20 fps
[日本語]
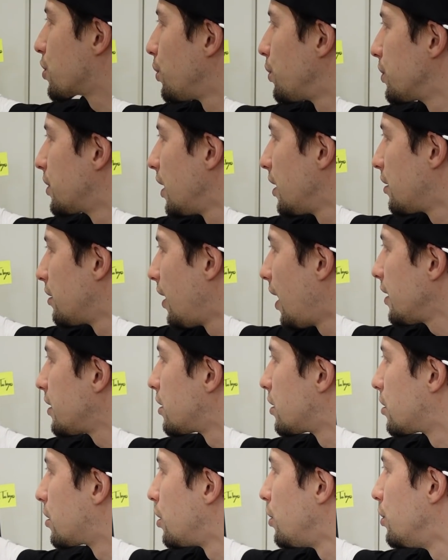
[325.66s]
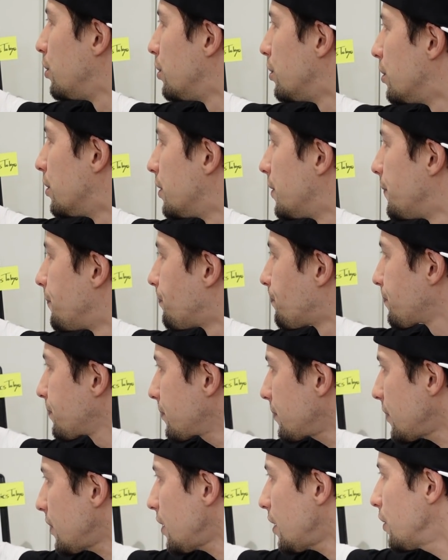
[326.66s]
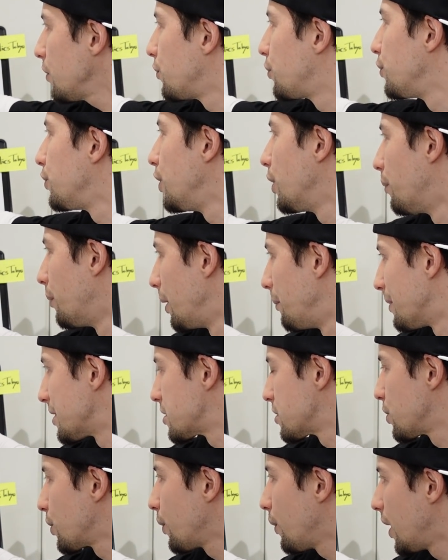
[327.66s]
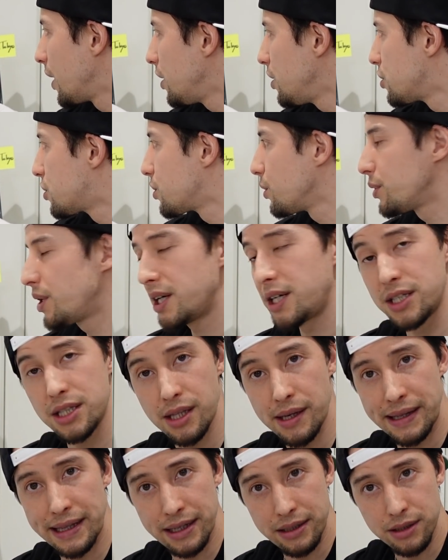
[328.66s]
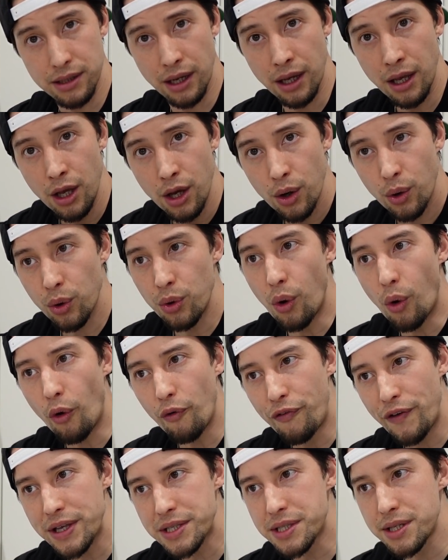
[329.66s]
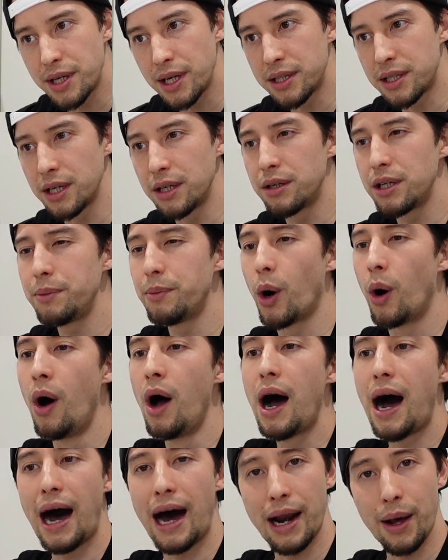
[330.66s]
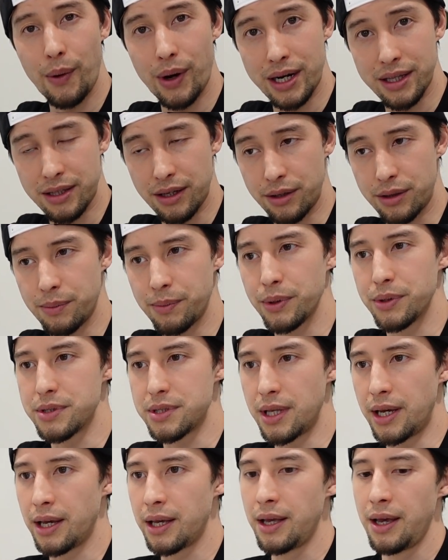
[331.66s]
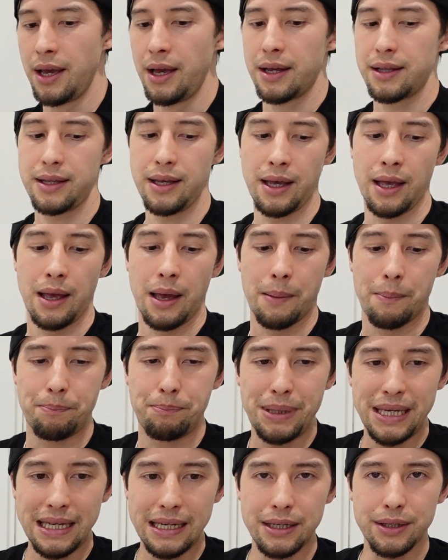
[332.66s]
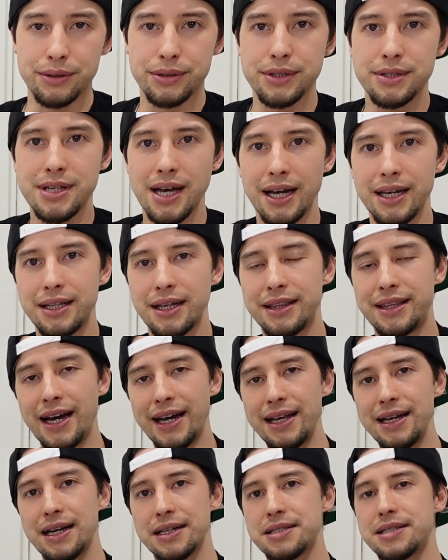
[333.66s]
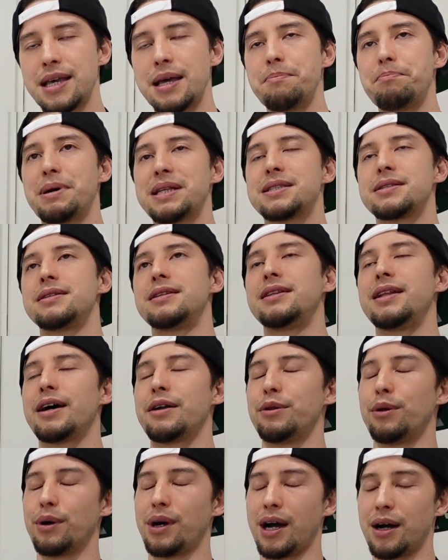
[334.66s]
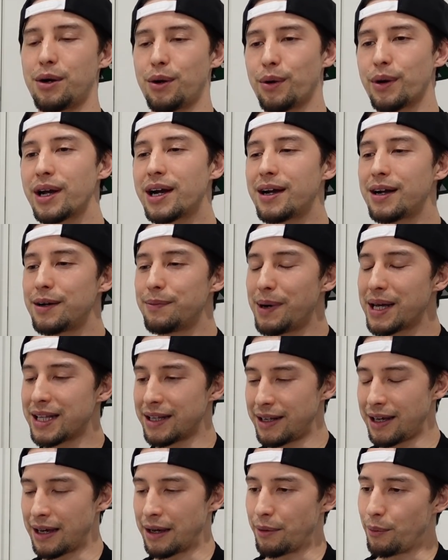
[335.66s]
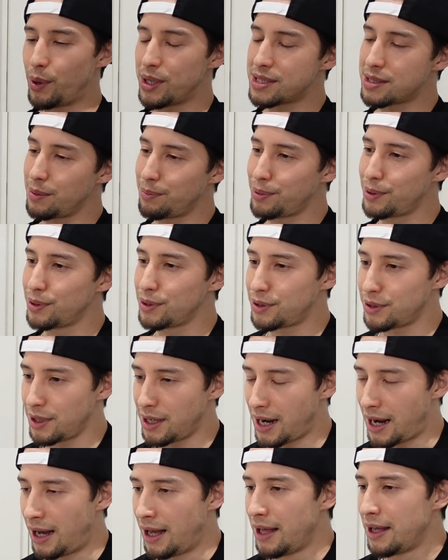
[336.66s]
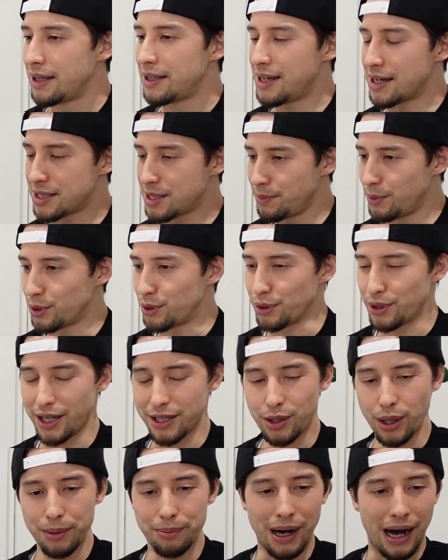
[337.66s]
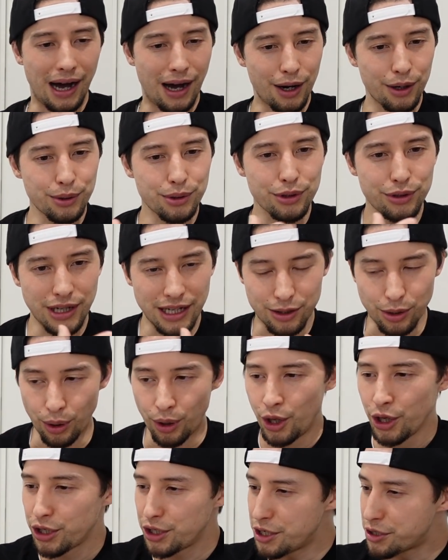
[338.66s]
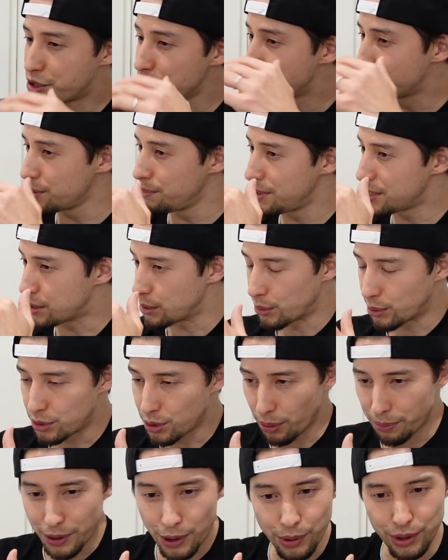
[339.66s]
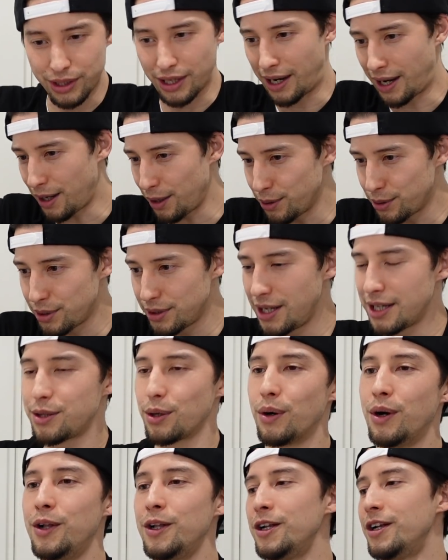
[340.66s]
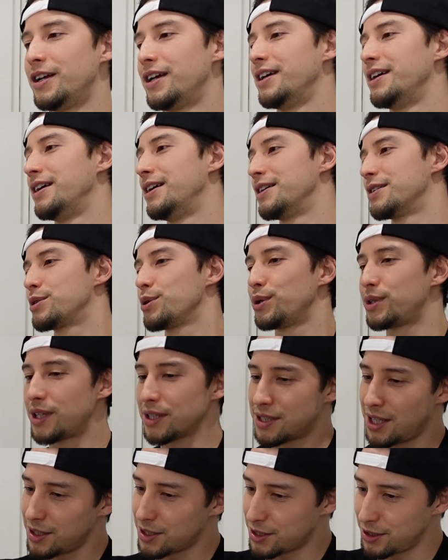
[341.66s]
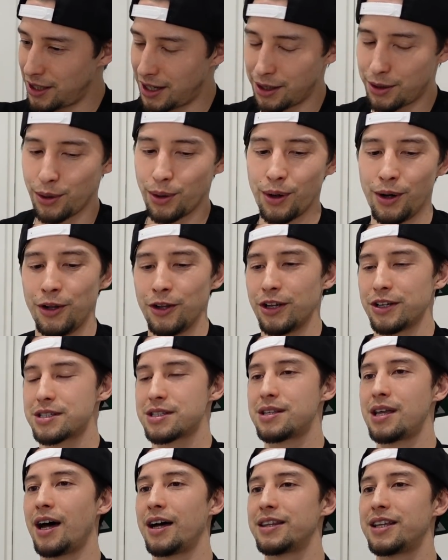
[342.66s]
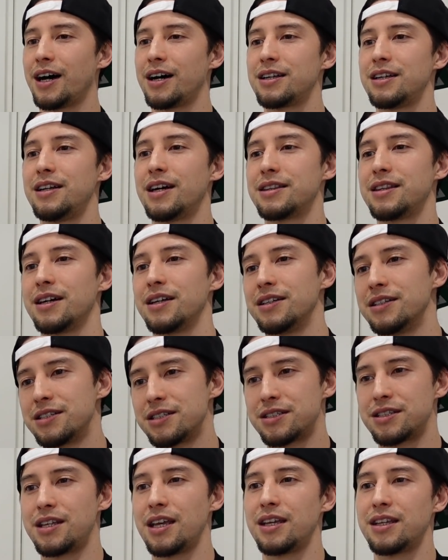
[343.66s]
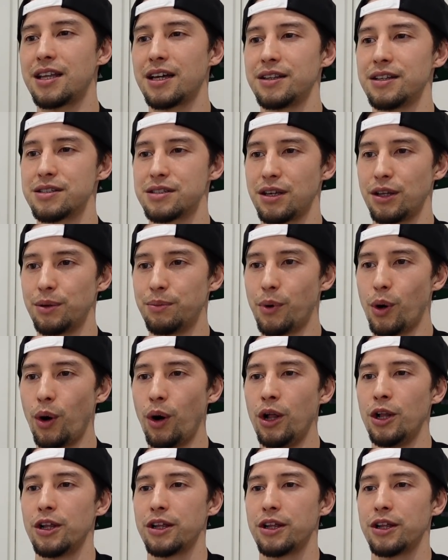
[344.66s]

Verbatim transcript: ち込んでいるなっていうふうに思います。それは印象だけではなくて、このオフェンスレーティングにも現れてると思うんですね。で、ビール不在で誰が先発になるのか。これまでね、ウエストブルークが休むと、例えばハウルネと、イシュ・スミスを飛び越えたハウルネと、えー、そういった選手がこう、スターターになったりしていたんですけども、